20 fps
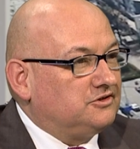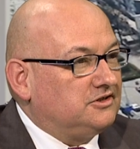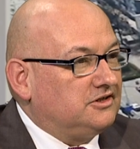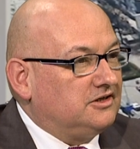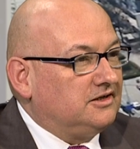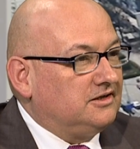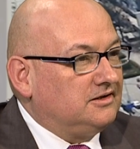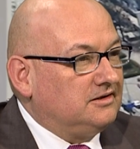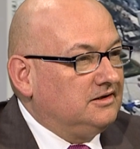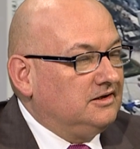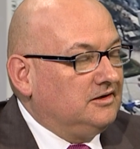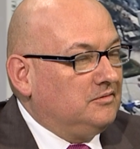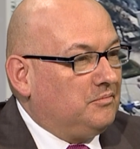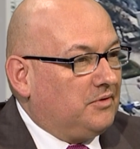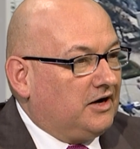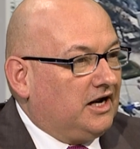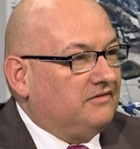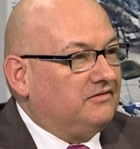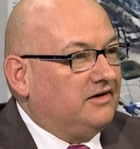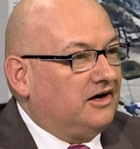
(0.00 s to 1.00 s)
się
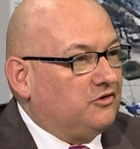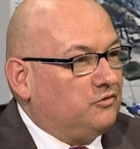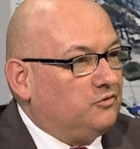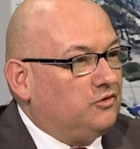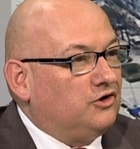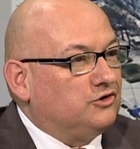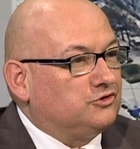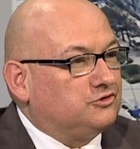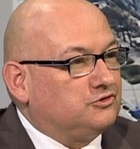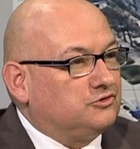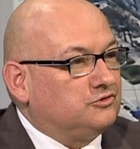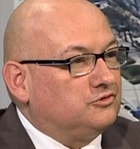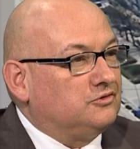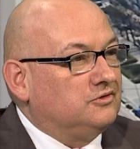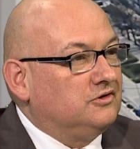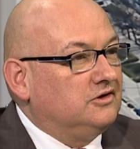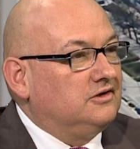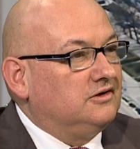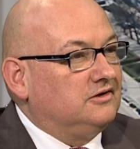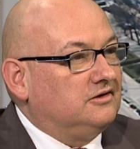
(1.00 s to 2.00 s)
prawa
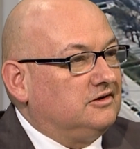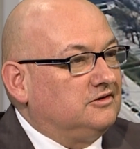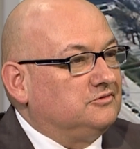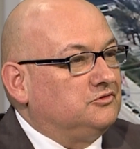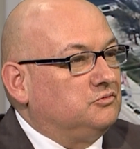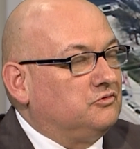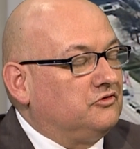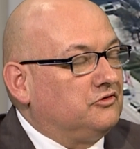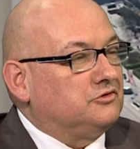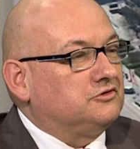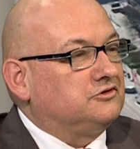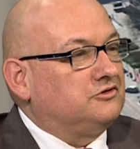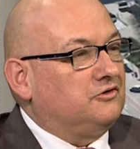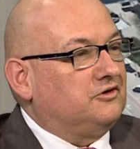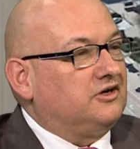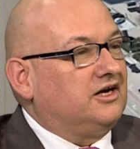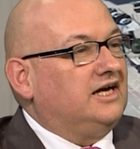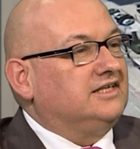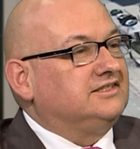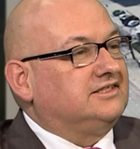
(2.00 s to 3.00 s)
głosu, oni mówią, że są
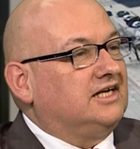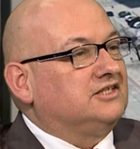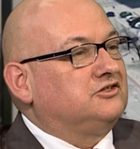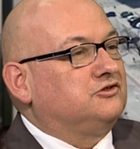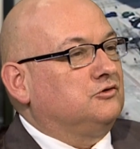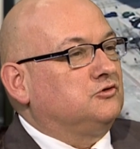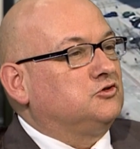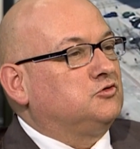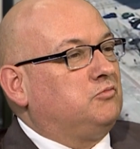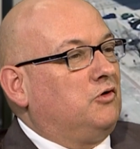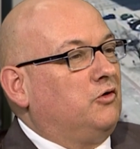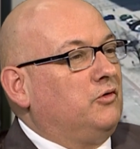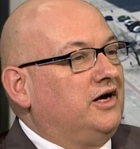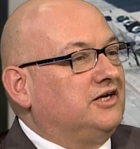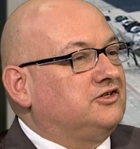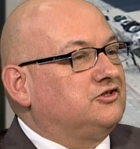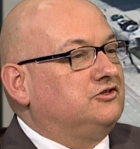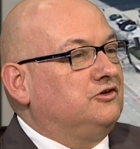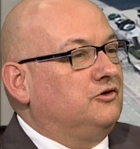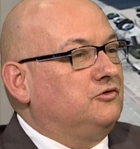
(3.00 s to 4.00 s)
organizacją
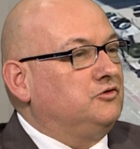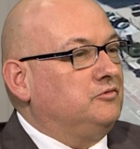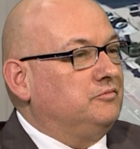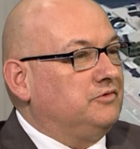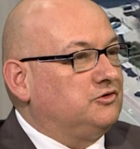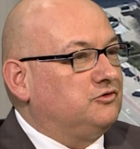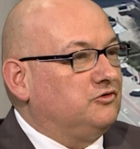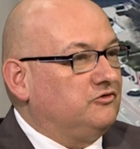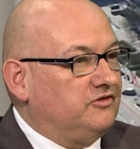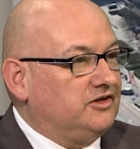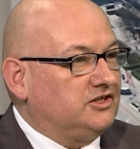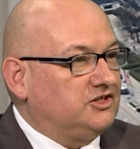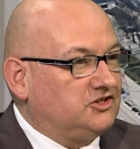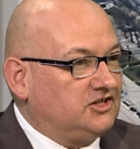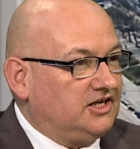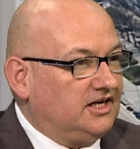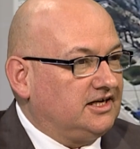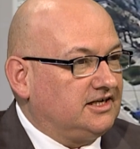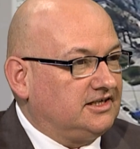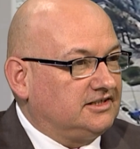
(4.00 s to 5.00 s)
społeczną i my tu we
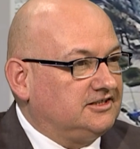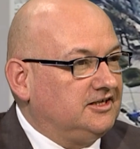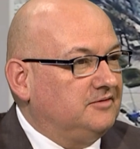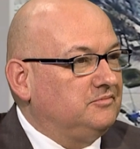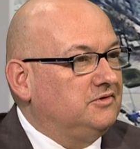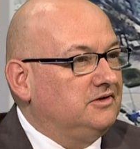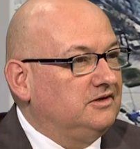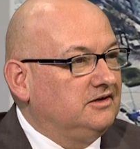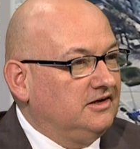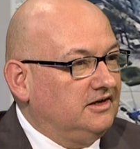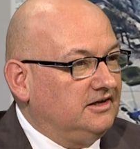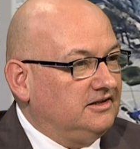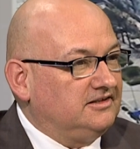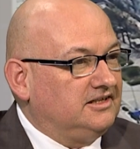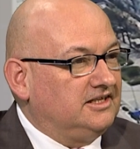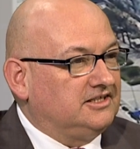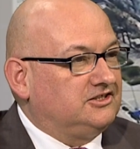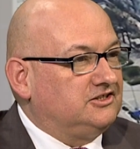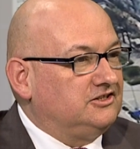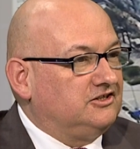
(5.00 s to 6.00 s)
trzech chcemy
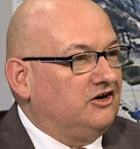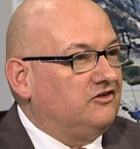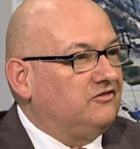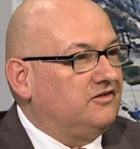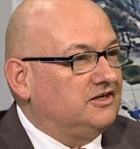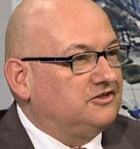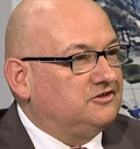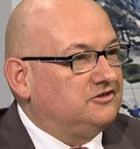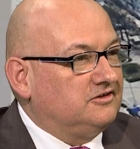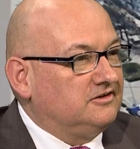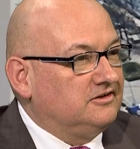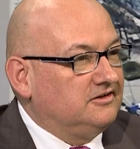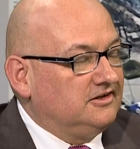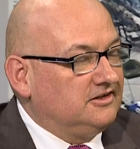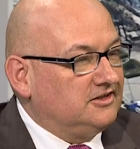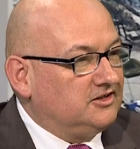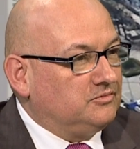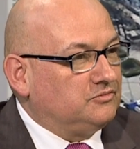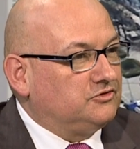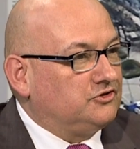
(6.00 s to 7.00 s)
decydować o
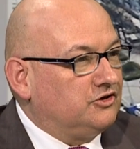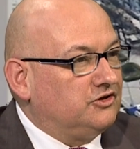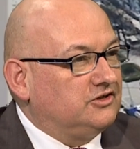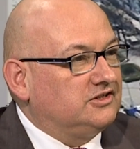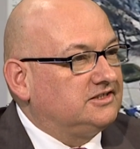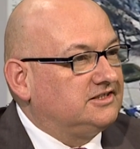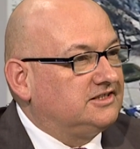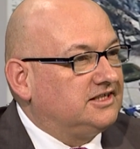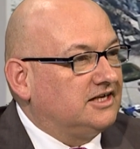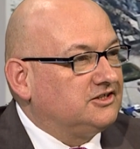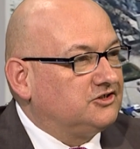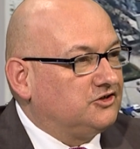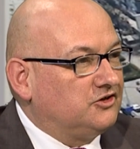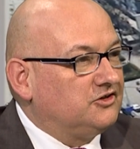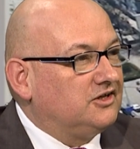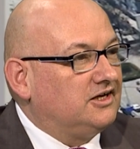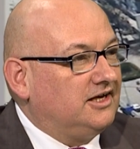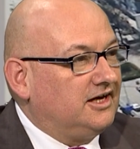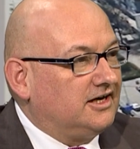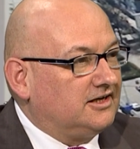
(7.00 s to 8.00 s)
tym, co jest
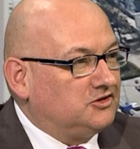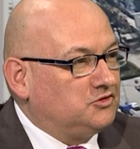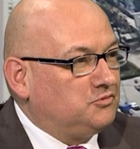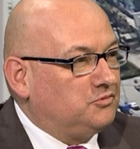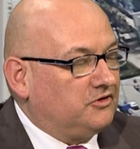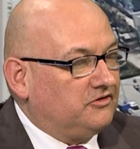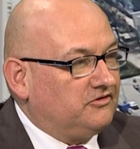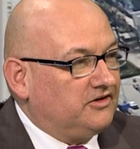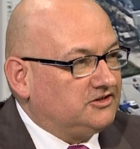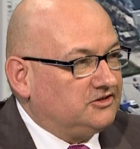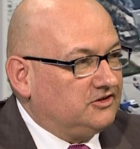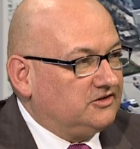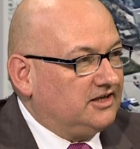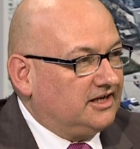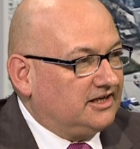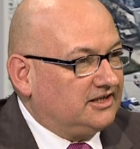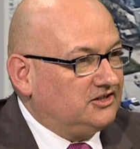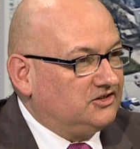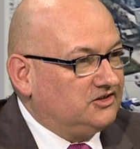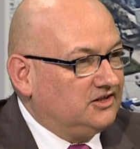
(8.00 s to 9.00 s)
sadzone, jak jest prowadzone
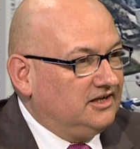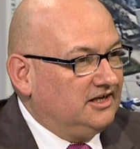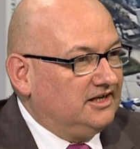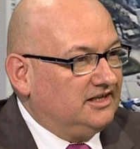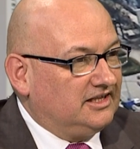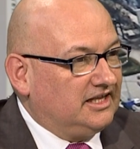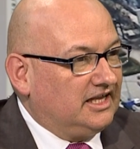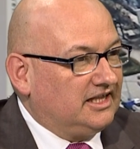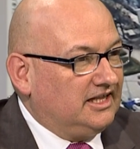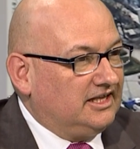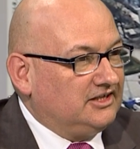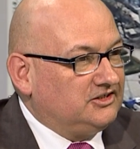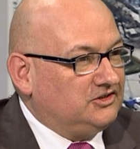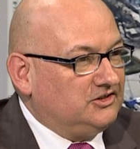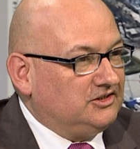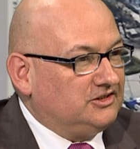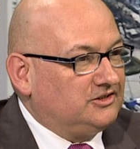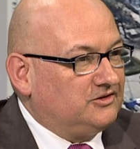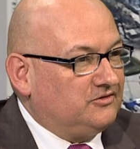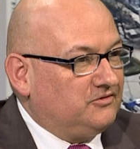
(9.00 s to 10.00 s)
jakieś
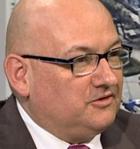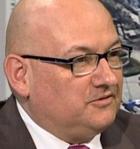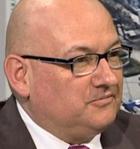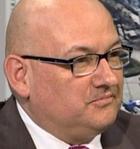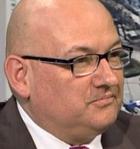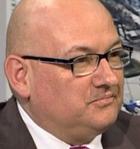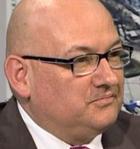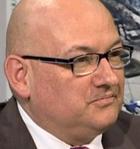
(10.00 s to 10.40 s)
nadleśnictwo.